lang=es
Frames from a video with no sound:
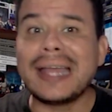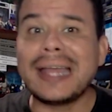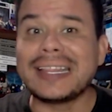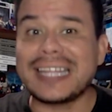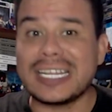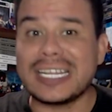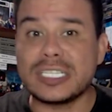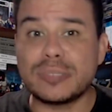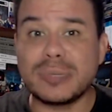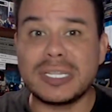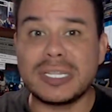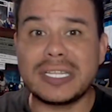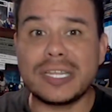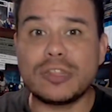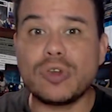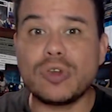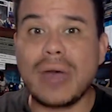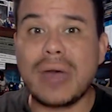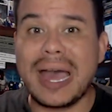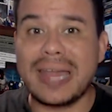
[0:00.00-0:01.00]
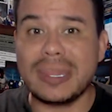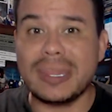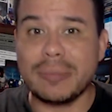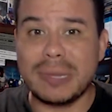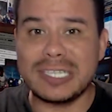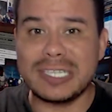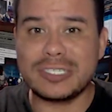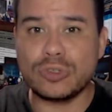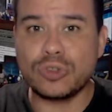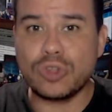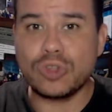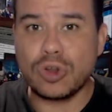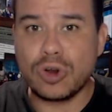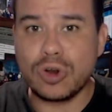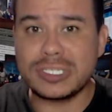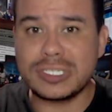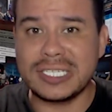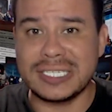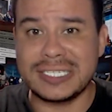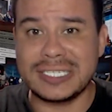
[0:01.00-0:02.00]
transmitiendo, además de un
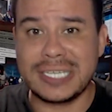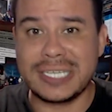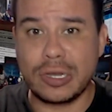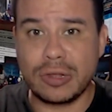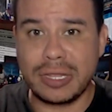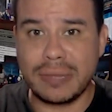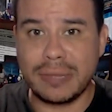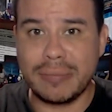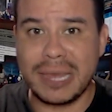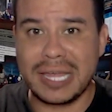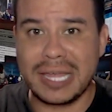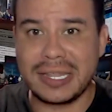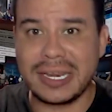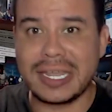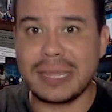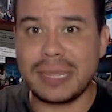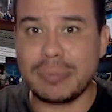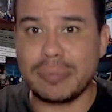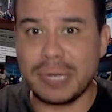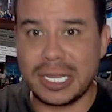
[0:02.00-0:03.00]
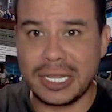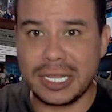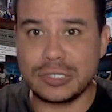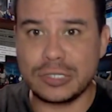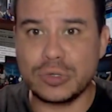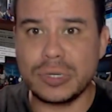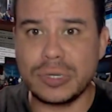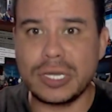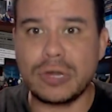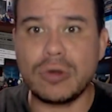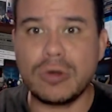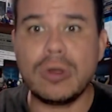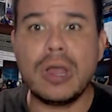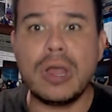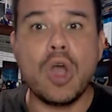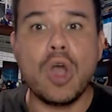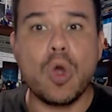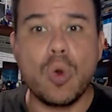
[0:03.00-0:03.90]
dolor sincero de madre que pierde a su hijo,